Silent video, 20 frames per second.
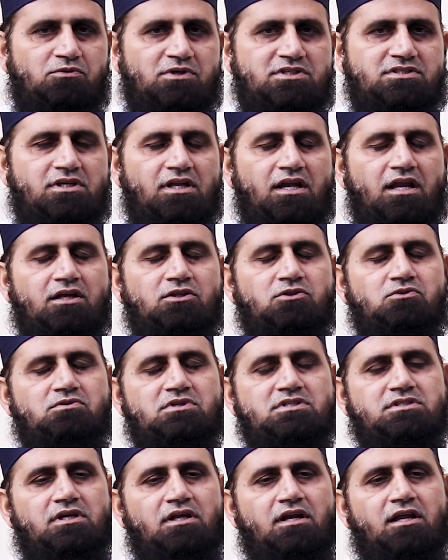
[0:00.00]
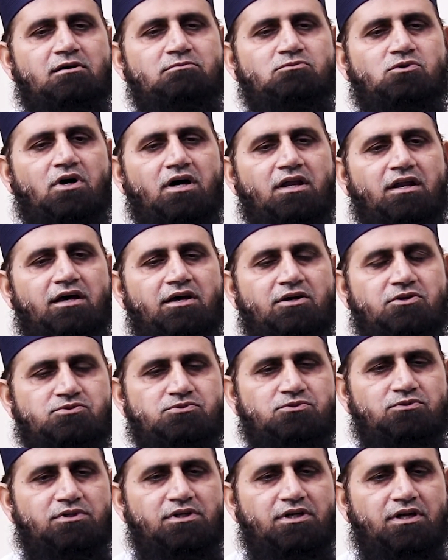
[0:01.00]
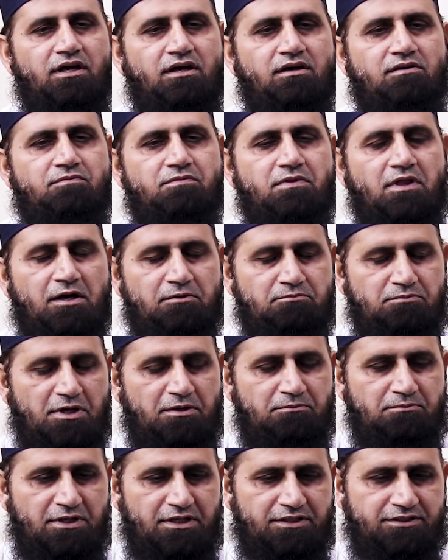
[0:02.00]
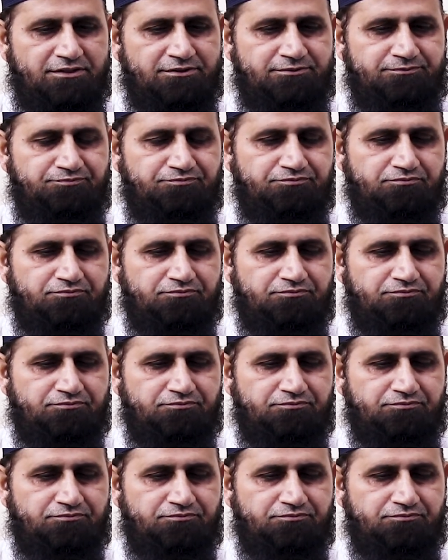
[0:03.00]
वसलात वसलाम अला अम्मा अम्माबाद